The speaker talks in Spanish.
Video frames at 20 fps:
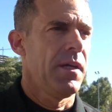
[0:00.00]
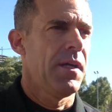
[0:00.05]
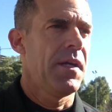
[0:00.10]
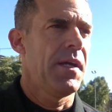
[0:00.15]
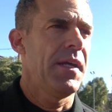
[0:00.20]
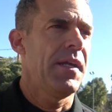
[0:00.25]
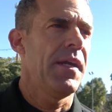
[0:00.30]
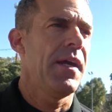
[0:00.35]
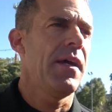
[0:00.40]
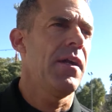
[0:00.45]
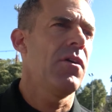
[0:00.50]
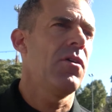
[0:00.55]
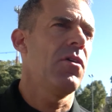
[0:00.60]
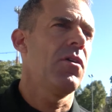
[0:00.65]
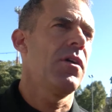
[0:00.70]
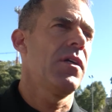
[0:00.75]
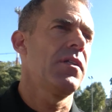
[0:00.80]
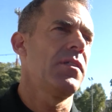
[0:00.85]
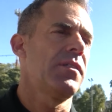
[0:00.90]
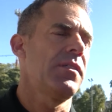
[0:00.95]

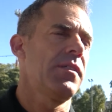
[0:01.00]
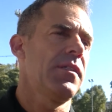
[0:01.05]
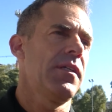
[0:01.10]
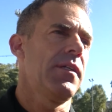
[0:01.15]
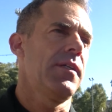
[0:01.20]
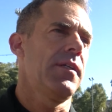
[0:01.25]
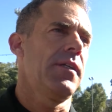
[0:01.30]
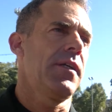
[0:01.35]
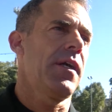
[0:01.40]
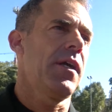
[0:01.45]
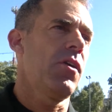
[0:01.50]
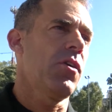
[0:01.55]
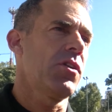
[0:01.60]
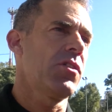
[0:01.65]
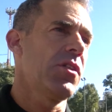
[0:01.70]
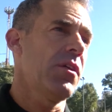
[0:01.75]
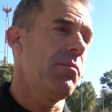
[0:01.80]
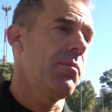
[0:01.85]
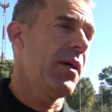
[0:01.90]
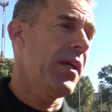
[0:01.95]
Genaro es, eh, creo que
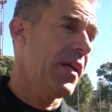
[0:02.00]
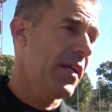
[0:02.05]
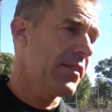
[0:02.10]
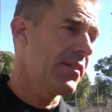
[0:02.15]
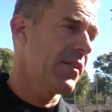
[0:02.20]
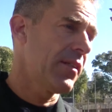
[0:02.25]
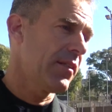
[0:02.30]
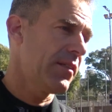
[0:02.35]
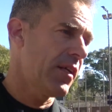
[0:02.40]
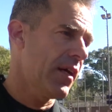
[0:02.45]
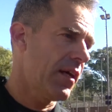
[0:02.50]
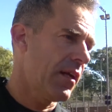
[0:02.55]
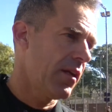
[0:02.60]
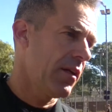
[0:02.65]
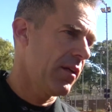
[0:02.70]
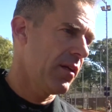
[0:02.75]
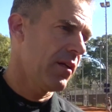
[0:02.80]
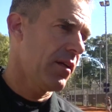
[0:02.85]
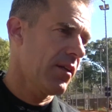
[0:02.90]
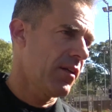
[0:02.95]
se merece estar
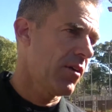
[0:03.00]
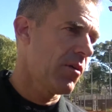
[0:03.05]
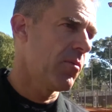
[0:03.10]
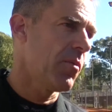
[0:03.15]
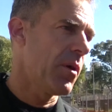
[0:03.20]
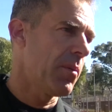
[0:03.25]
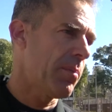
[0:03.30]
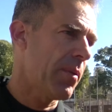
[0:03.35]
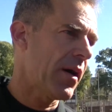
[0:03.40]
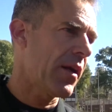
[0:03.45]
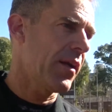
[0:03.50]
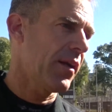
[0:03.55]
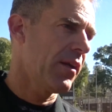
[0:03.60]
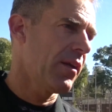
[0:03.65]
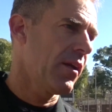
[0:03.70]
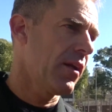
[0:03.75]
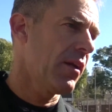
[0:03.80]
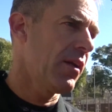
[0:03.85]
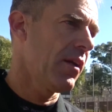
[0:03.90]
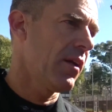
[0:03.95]
en, como sparring
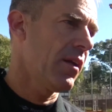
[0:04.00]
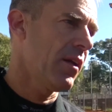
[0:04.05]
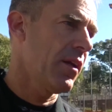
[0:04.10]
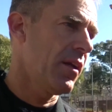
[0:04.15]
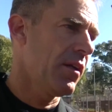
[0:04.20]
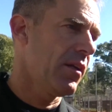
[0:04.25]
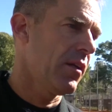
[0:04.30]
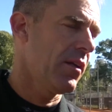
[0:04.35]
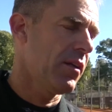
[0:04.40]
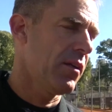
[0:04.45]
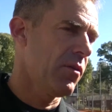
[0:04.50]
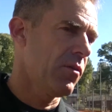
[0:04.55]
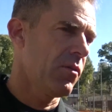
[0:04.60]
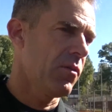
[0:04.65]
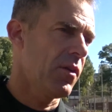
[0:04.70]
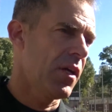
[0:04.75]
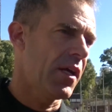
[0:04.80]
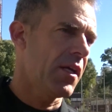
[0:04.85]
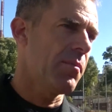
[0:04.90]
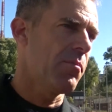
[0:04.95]

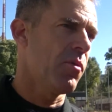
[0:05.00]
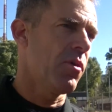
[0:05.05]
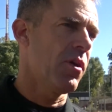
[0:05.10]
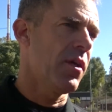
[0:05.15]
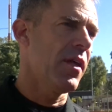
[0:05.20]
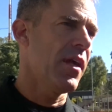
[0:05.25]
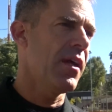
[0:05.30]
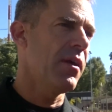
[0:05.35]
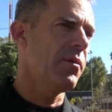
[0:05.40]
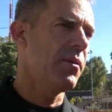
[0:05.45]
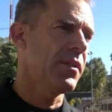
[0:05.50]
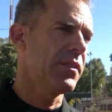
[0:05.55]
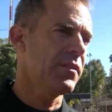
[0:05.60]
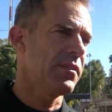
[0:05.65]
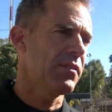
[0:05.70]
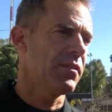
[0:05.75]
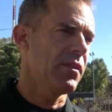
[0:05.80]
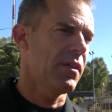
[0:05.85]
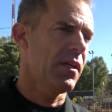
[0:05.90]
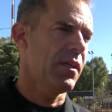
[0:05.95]
en, un equipo de Davis,
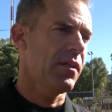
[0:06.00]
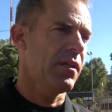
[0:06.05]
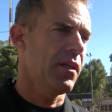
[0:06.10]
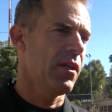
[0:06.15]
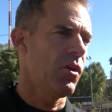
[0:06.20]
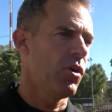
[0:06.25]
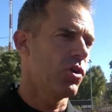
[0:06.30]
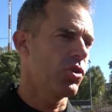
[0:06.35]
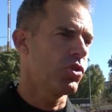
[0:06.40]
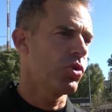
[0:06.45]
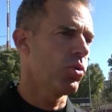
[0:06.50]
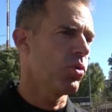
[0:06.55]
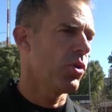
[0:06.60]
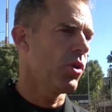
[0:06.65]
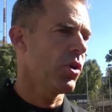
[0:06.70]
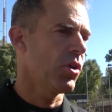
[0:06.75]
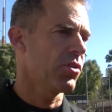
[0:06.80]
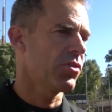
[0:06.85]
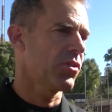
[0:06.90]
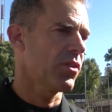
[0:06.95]
es de los
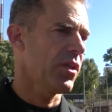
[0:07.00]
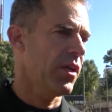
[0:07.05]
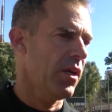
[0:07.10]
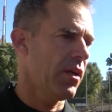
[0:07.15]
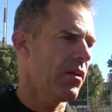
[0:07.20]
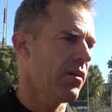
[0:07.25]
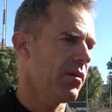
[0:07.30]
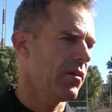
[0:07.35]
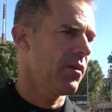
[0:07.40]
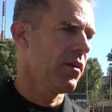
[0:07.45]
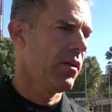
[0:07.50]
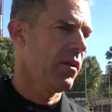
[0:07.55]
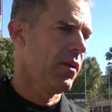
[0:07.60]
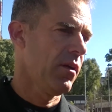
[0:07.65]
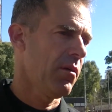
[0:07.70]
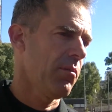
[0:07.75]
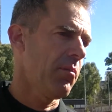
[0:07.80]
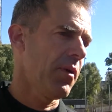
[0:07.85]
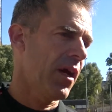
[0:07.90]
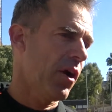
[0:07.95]
juniors quien
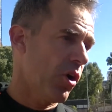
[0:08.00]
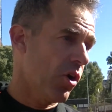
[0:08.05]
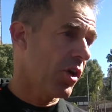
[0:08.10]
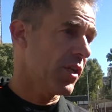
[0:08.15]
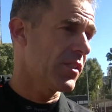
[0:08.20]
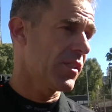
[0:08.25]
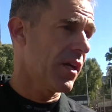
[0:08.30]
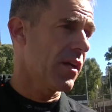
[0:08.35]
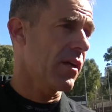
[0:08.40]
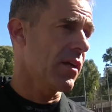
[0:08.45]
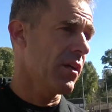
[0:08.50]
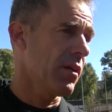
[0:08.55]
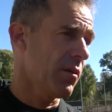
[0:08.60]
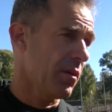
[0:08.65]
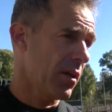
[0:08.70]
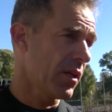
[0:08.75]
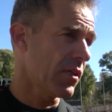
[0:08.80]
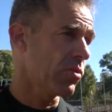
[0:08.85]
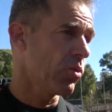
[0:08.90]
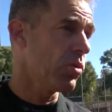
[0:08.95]
mejores
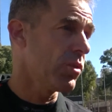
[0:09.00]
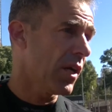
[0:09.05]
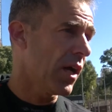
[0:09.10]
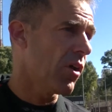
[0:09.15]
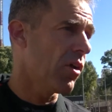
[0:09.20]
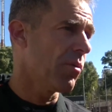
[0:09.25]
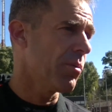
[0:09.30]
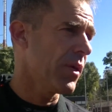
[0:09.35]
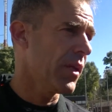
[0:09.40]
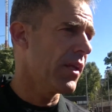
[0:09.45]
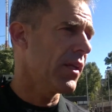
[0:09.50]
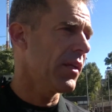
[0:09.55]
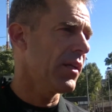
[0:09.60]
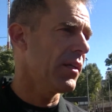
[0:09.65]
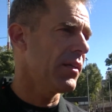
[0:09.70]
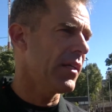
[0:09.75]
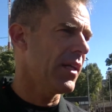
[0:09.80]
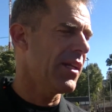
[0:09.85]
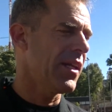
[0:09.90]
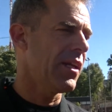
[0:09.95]
resultados
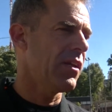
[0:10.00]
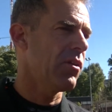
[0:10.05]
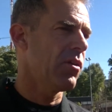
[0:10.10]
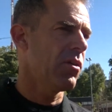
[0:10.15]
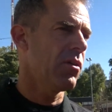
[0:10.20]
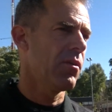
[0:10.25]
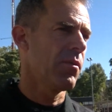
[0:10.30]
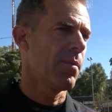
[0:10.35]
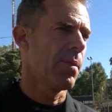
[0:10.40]
viene teniendo,